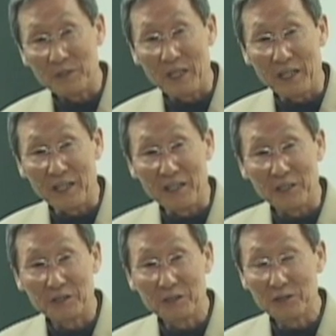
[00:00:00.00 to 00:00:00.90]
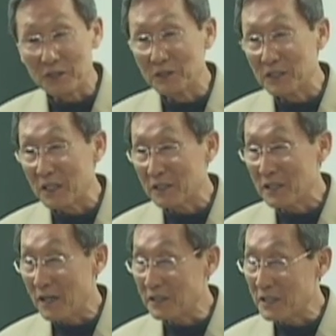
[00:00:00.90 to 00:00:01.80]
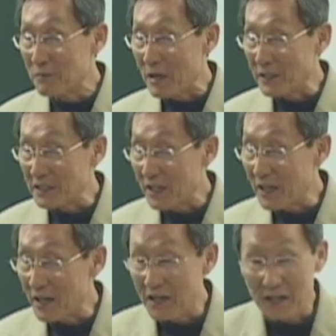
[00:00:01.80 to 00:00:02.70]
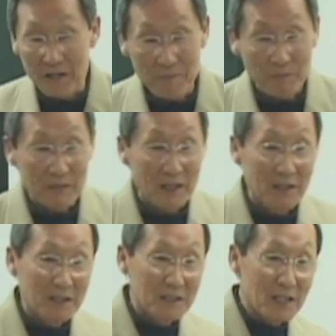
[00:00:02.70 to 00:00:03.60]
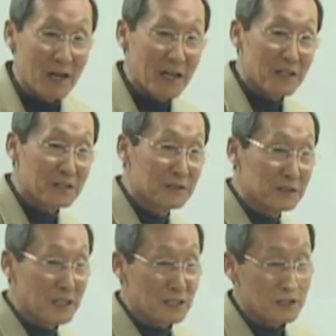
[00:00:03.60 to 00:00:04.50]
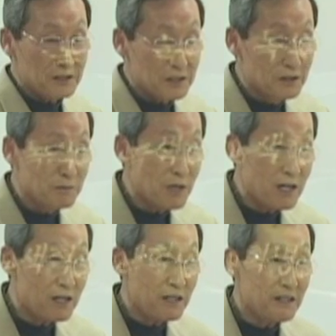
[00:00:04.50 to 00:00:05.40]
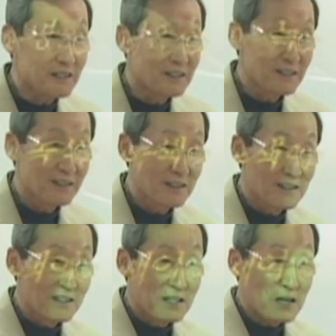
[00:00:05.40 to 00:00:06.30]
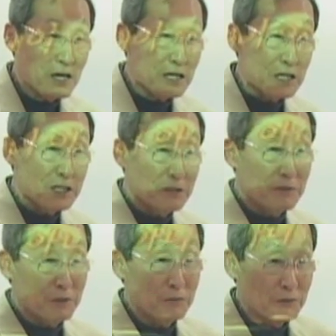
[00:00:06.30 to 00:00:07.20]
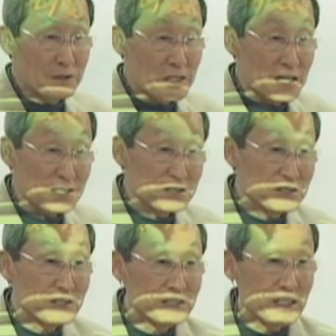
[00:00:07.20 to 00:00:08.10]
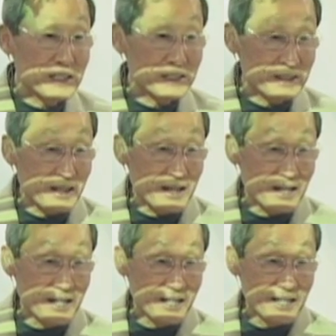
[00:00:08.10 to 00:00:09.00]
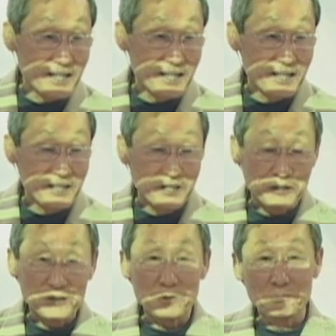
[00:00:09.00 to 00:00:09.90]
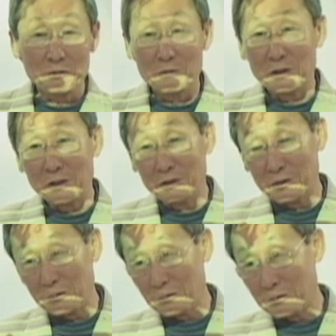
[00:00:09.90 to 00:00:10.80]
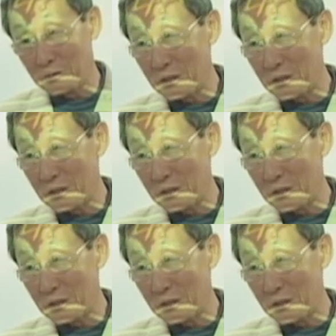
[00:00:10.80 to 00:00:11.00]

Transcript: 내가 어떤 선택을 할 때마다 나의 선택이 정말 하나님이 원하는 선택일까? 그래서 우리 먹는 것도